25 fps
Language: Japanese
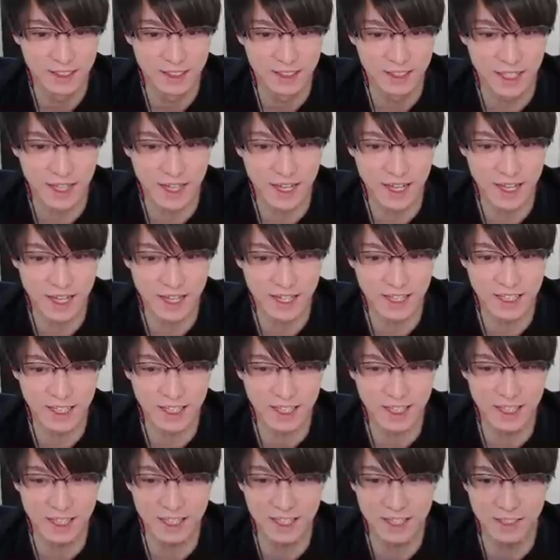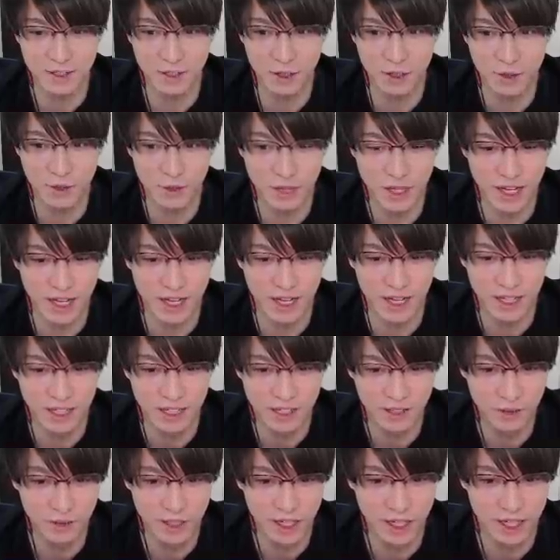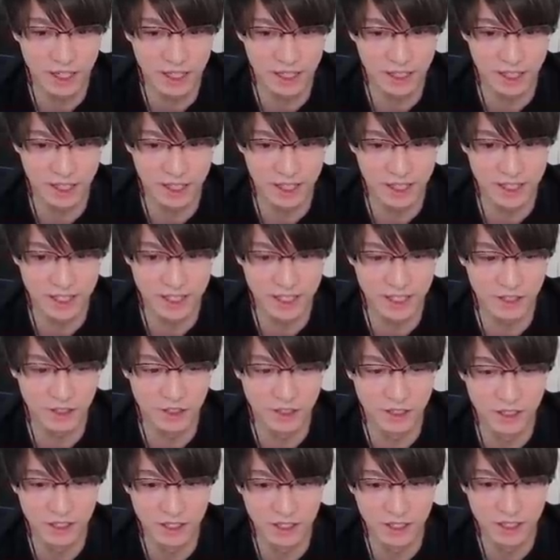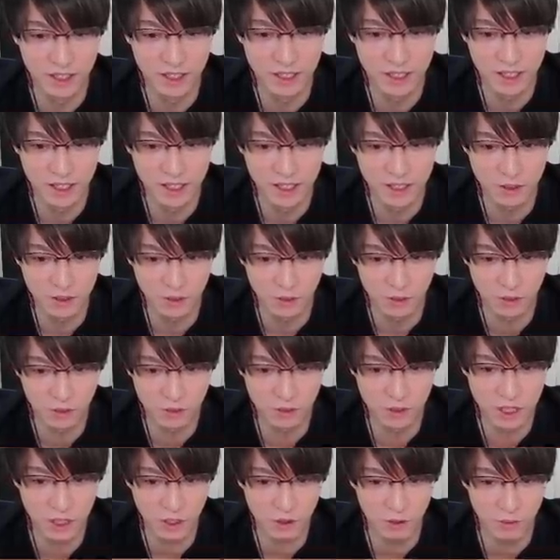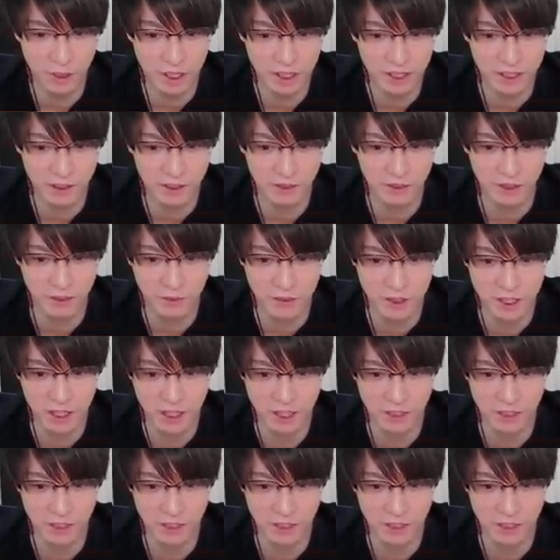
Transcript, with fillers: あー、なんかすごいフレア。フレアが焚かれてる。相当打ち込まれてるな、ミサイ